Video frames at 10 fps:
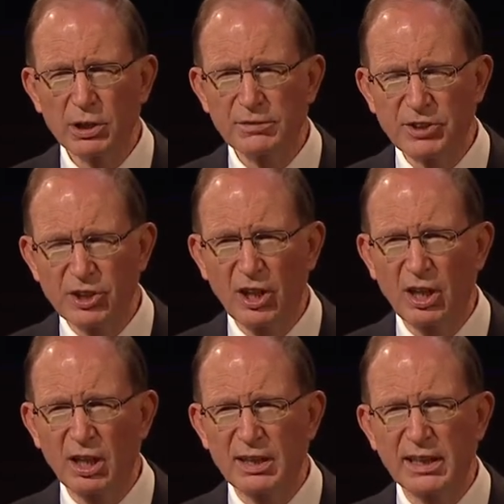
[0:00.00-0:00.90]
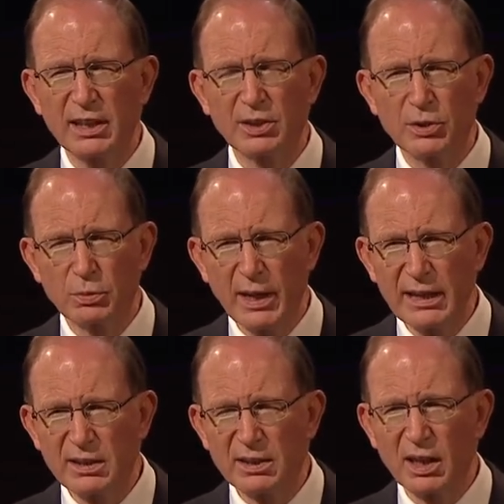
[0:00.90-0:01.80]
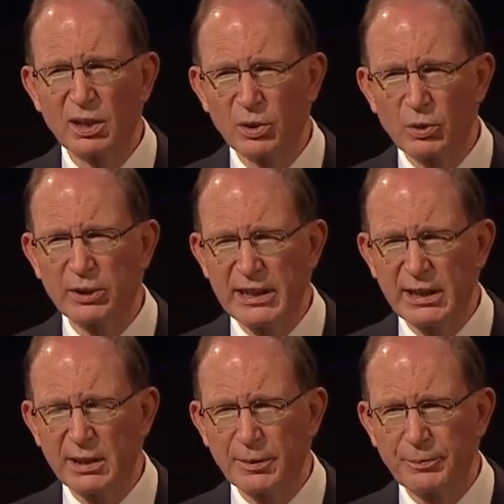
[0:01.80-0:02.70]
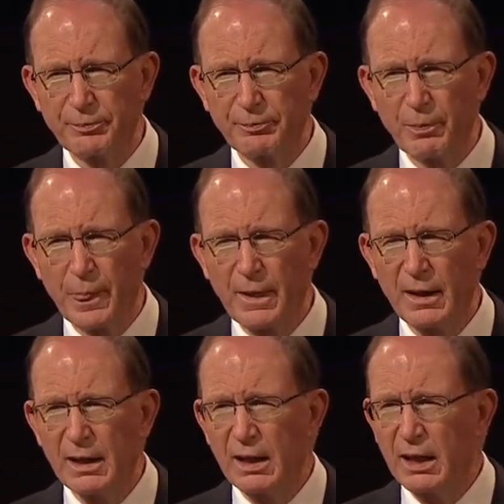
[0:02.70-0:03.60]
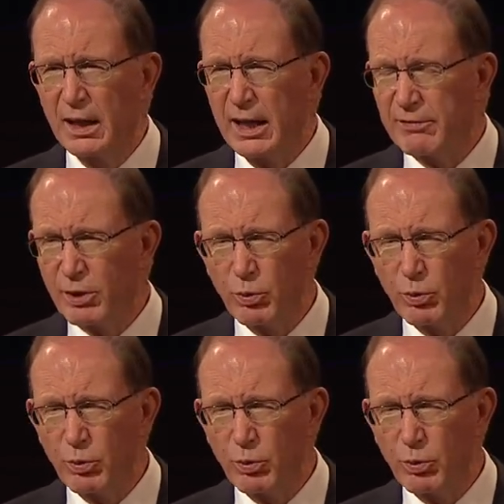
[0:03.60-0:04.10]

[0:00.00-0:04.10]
et du pouvoir de Dieu dans une grande gloire.